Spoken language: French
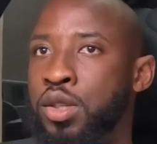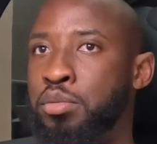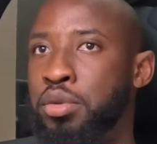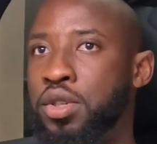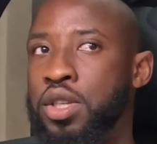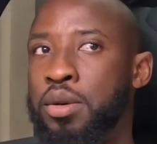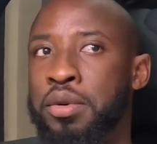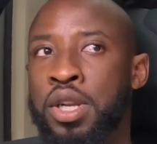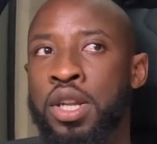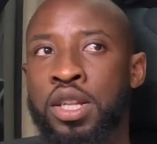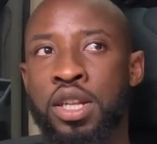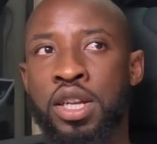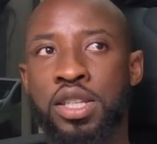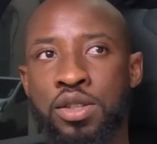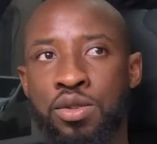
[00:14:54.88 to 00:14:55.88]
J'y pense. Après
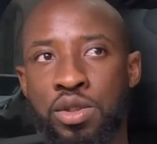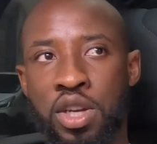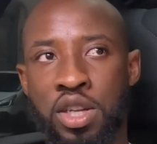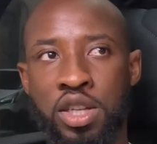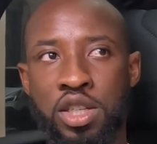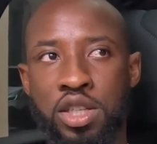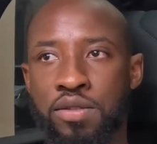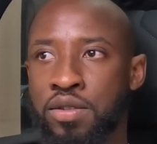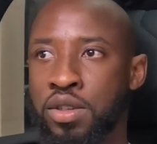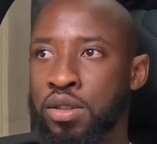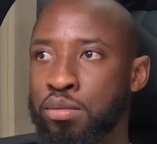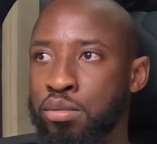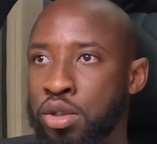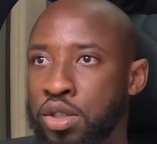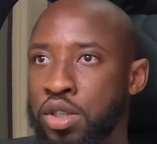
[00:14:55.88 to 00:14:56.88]
la, saison dernière, j'ai fait
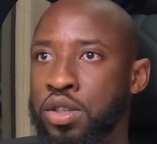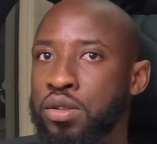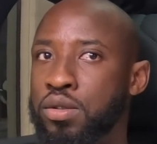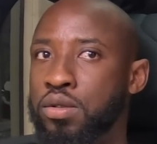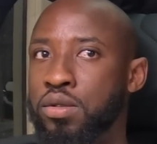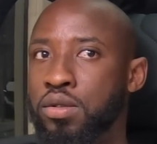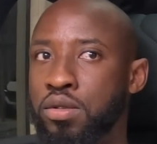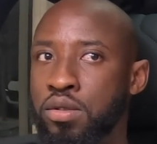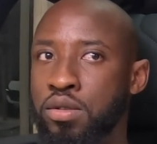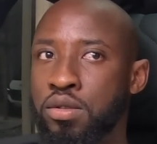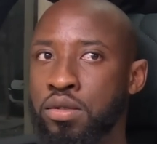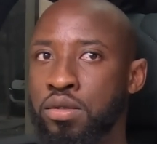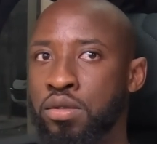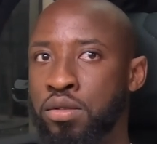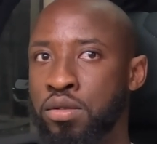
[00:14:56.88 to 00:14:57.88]
une bonne saison.
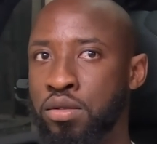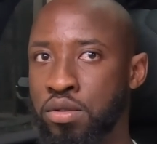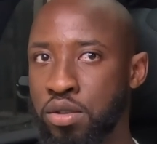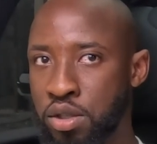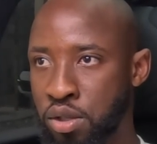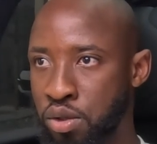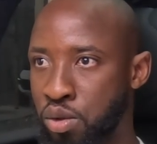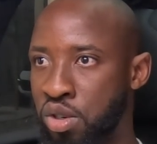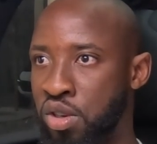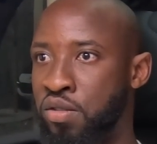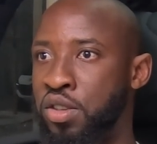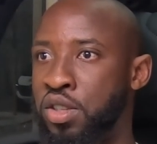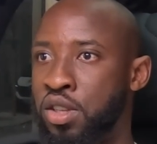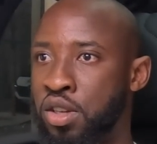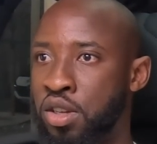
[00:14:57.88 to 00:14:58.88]
Saison
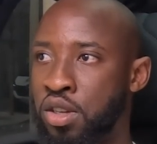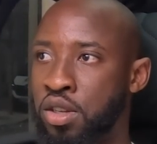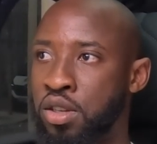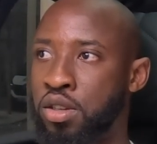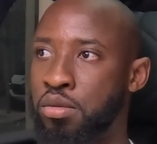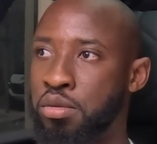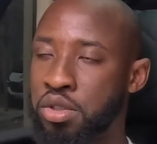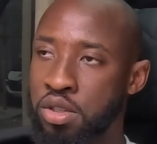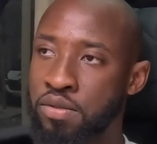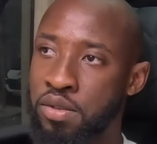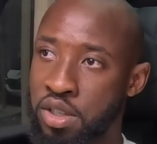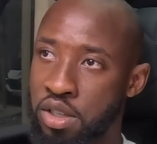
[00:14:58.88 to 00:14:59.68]
à 21, comme je dis,